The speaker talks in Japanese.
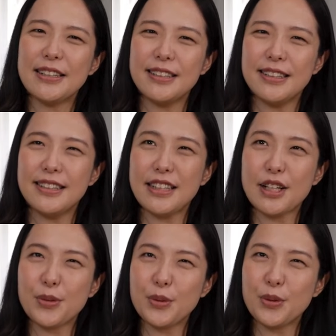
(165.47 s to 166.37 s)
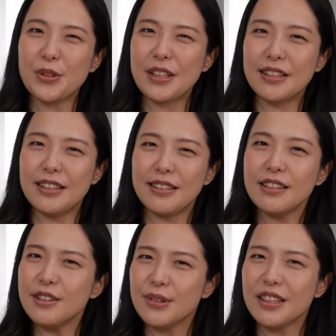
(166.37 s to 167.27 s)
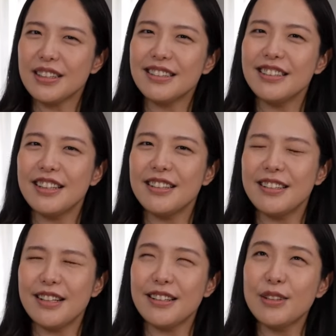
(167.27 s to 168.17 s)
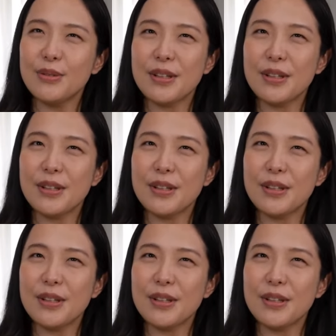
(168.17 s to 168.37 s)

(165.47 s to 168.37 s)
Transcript: 一体この世の中で何と何が似ていて何と